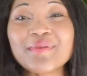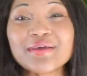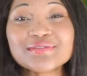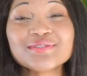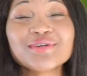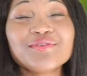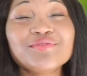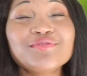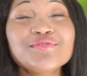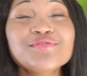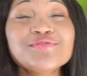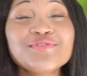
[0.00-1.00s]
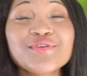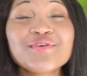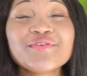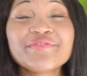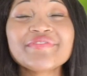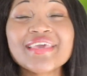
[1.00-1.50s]
plantes que vous
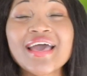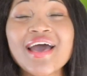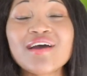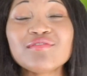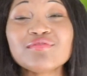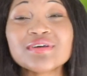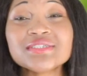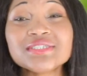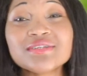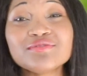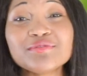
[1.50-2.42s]
devez avoir chez